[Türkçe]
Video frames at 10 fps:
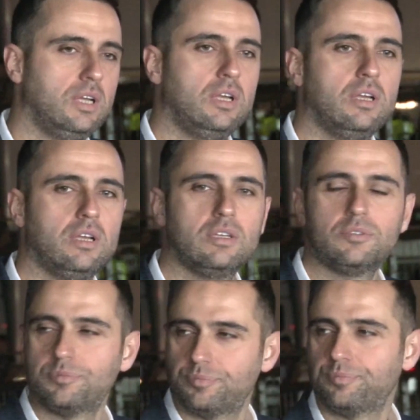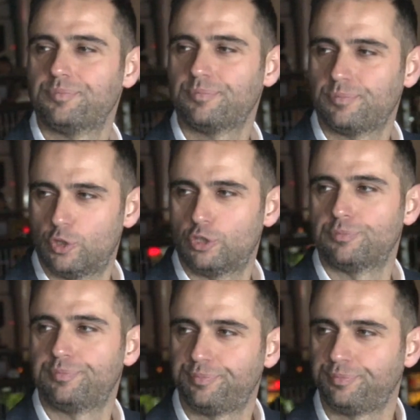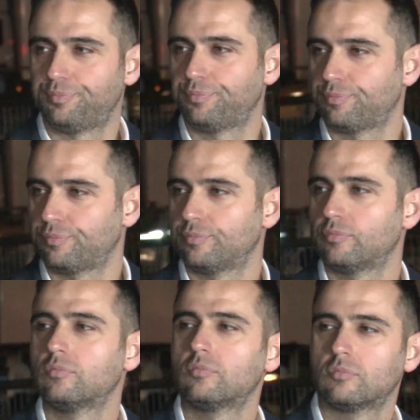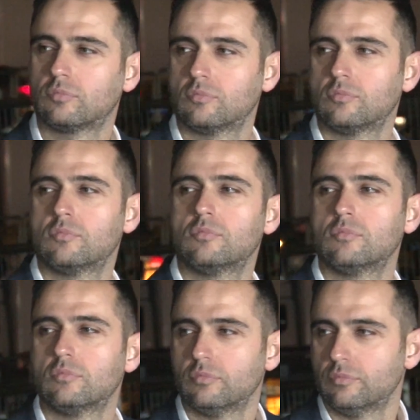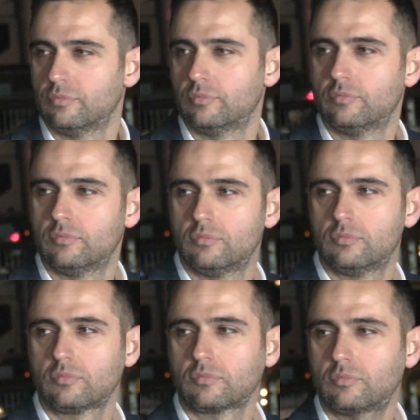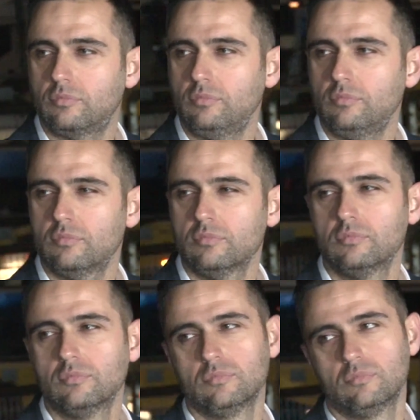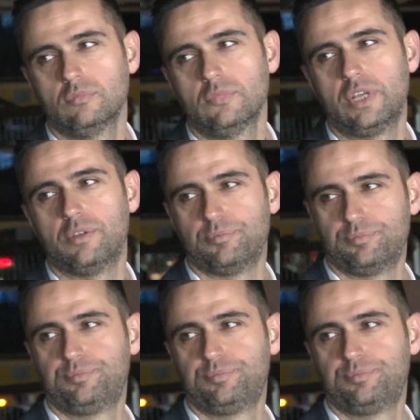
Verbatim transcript: Çok özür e, diliyorum araya giriyorum. Buyurun. Ekranlardan sanki kendi kulübesine yapmış gibi gözüktü ama bizim gördüğümüz Değil.